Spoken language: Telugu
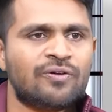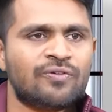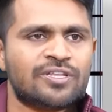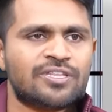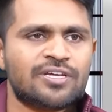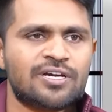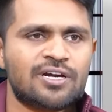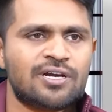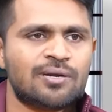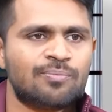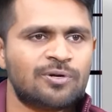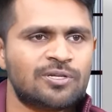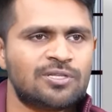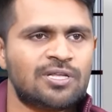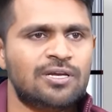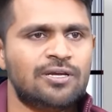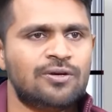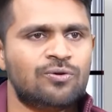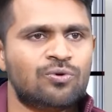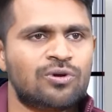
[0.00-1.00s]
మనం ఎదిగేటప్పుడు
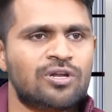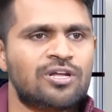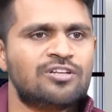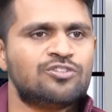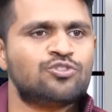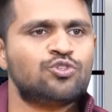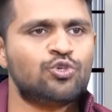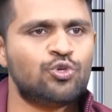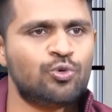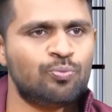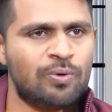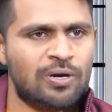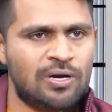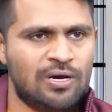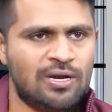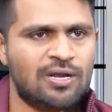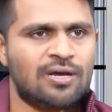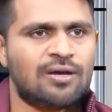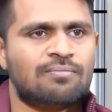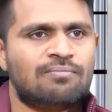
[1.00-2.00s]
తెలియకుండానే
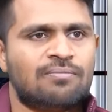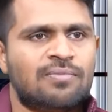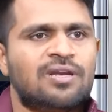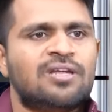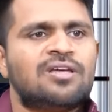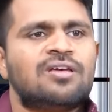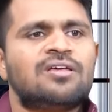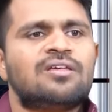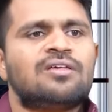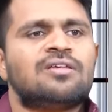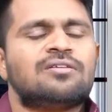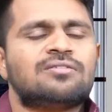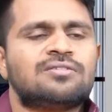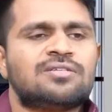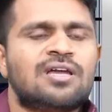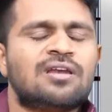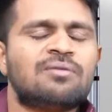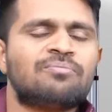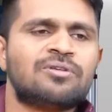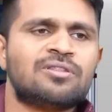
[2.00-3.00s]
చుట్టుపక్కల మనకి
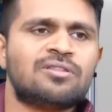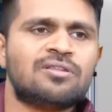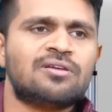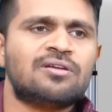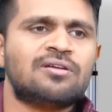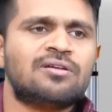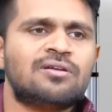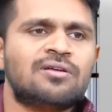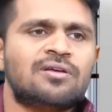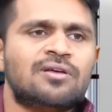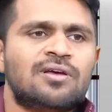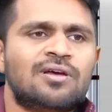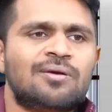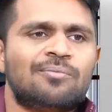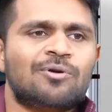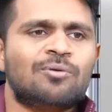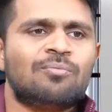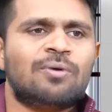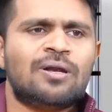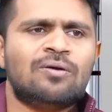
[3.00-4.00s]
చాలామంది
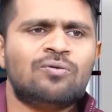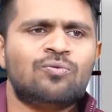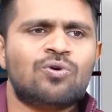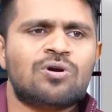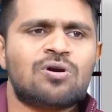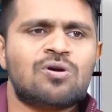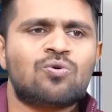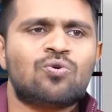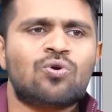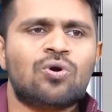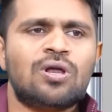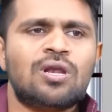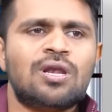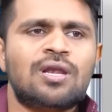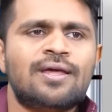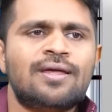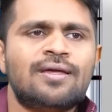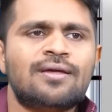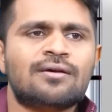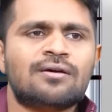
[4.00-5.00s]
ఇప్పుడు మనం ఒక
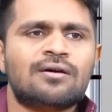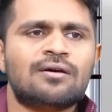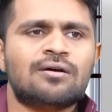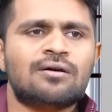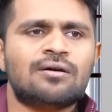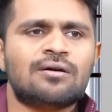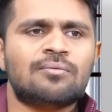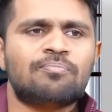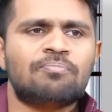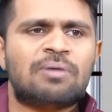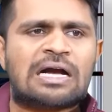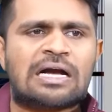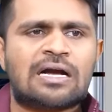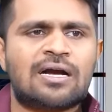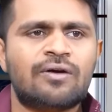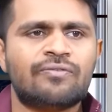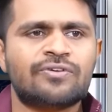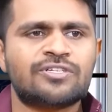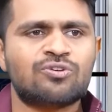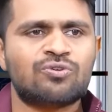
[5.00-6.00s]
గోల్ని
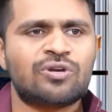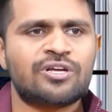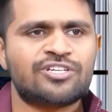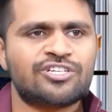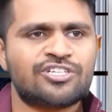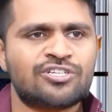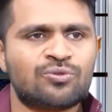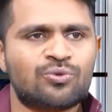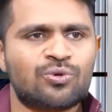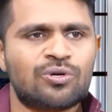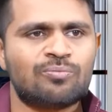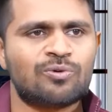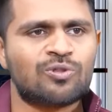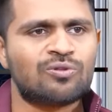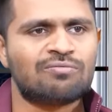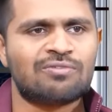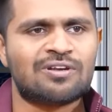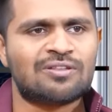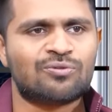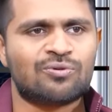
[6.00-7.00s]
పక్కా విజువలైజేషన్ తోటి
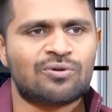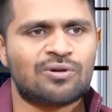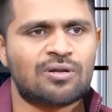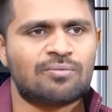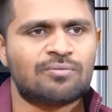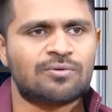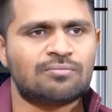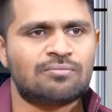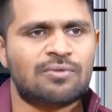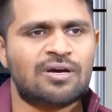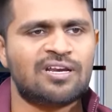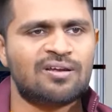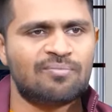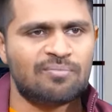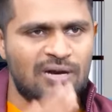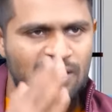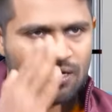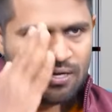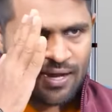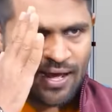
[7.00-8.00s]
ముందుకు వెళ్తూ ఉంటాము hmm. మనకి
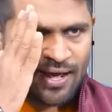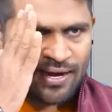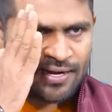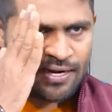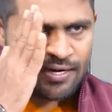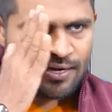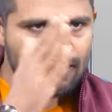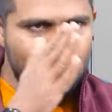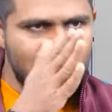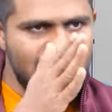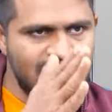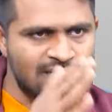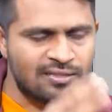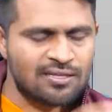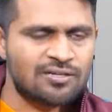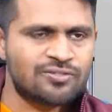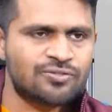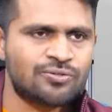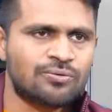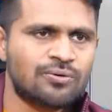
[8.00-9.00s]
మా టార్గెట్ అది అని
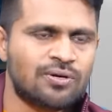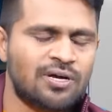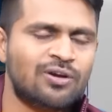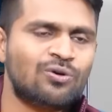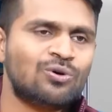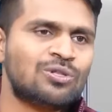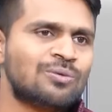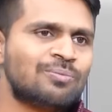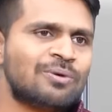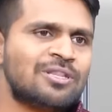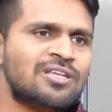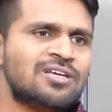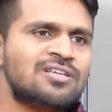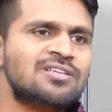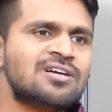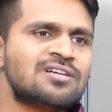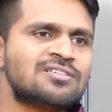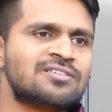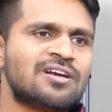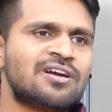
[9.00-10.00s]
తెలుసు కానీ కొంతమంది ఏం
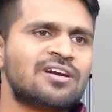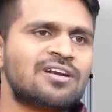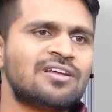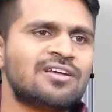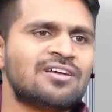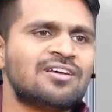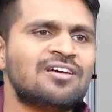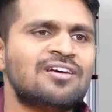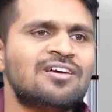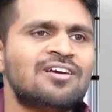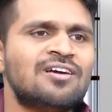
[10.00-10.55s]
చేస్తారంటే